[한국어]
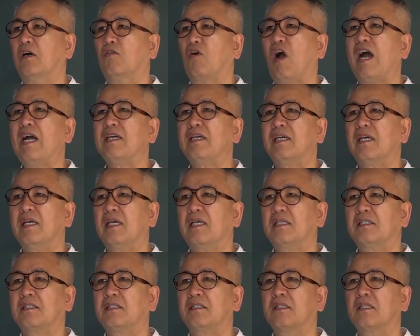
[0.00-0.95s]

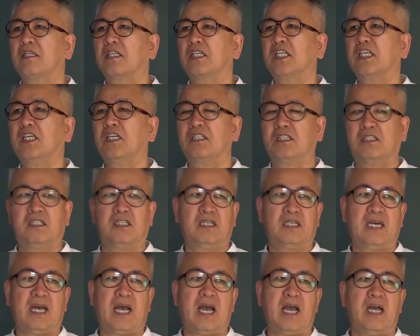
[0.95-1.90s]
관계성이
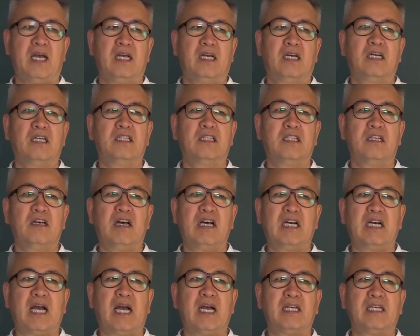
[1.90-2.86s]
어떤가,
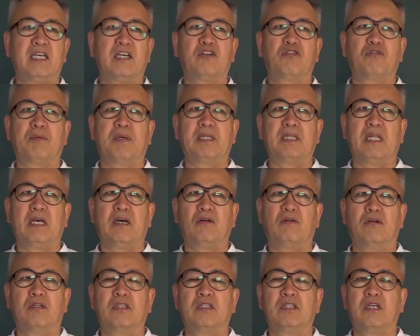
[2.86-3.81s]
어떠한 관계로
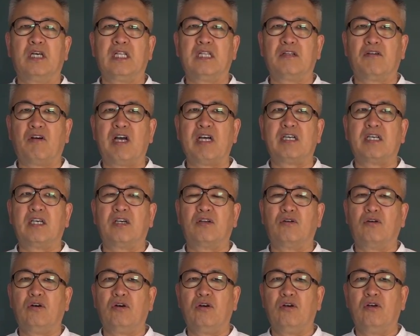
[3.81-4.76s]
만나고 어떠한
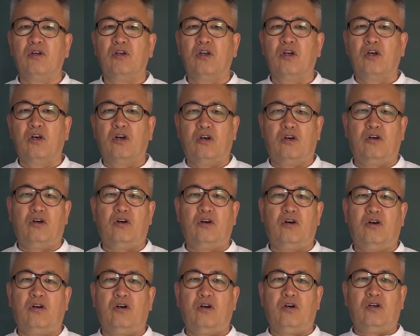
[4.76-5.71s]
관계로
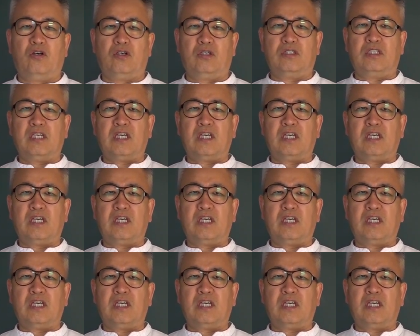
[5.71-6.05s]
그